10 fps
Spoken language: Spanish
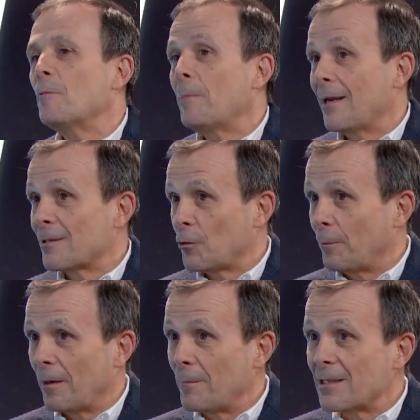para la
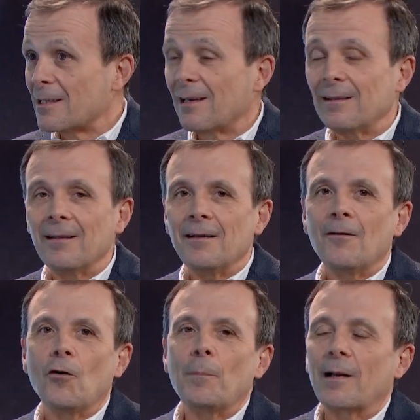sobremesa
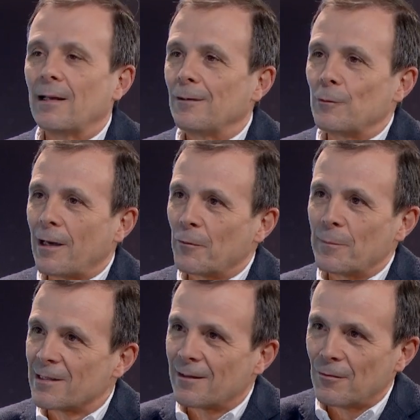o para una
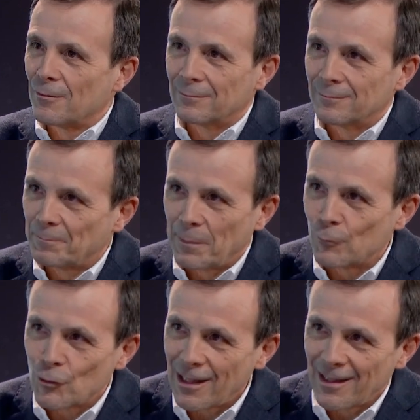conversación
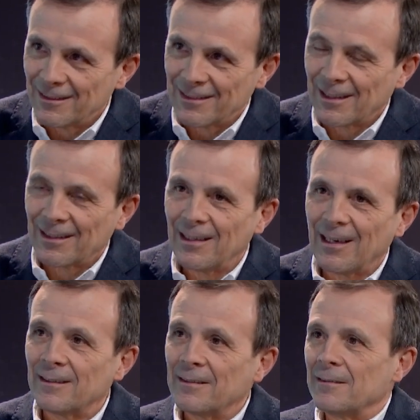pausada y
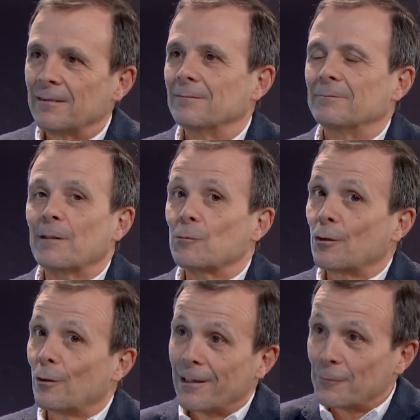tranquila. Vamos
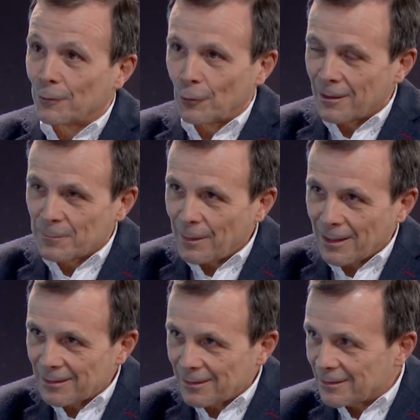corriendo a todas
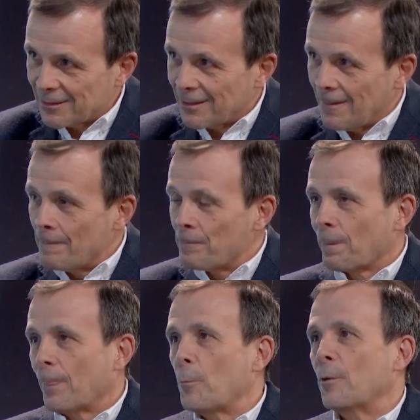partes,
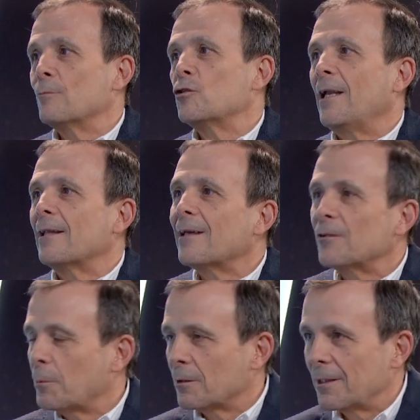no podemos ir
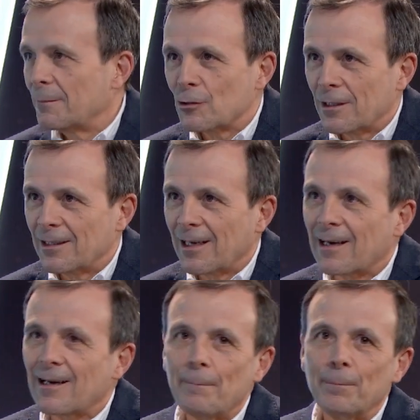andando porque tenemos que
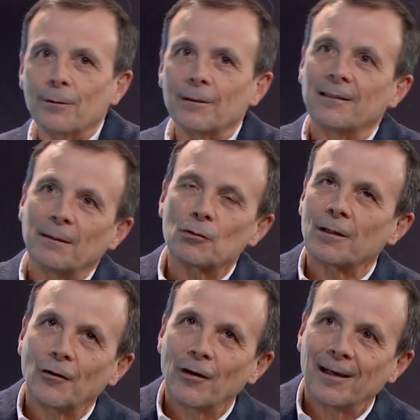llegar rápido, ya tenemos que
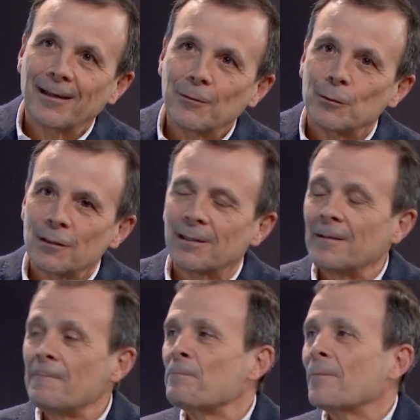coger el coche.
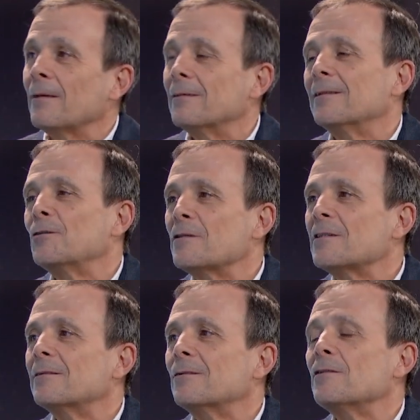Entonces,
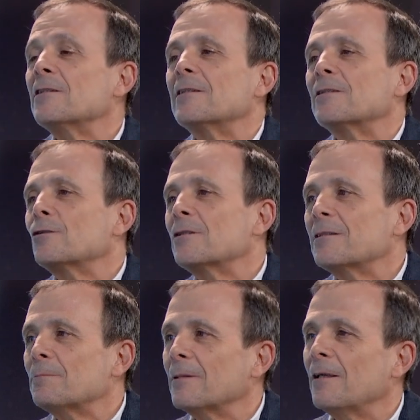todas estas
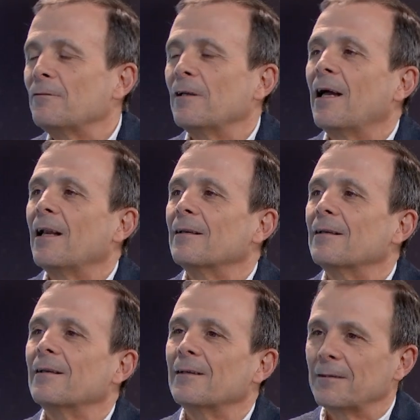cosas al final
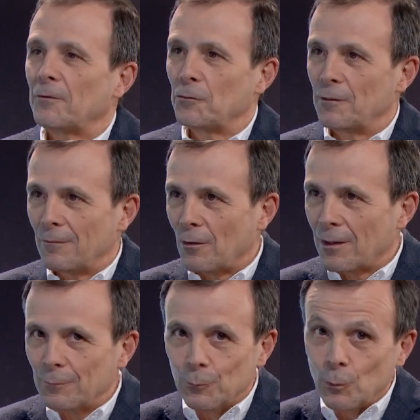eh,
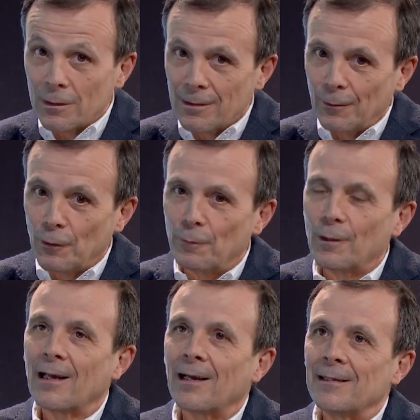condicionan un estilo de
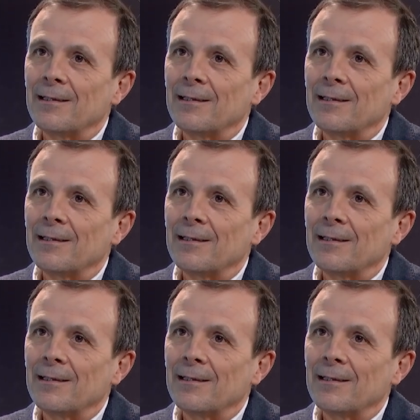vida